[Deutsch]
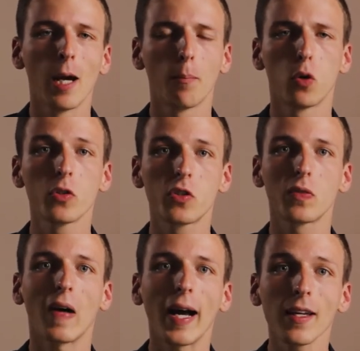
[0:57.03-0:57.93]
Punkt
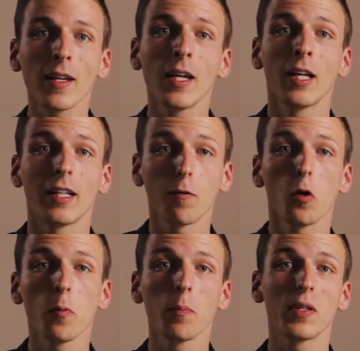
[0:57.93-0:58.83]
2, da
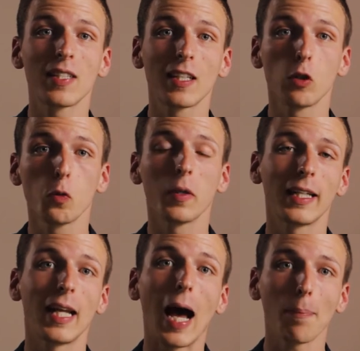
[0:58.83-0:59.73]
wollen wir ein bisschen über
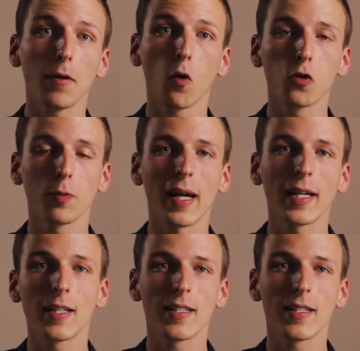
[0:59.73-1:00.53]
den Ablauf sprechen,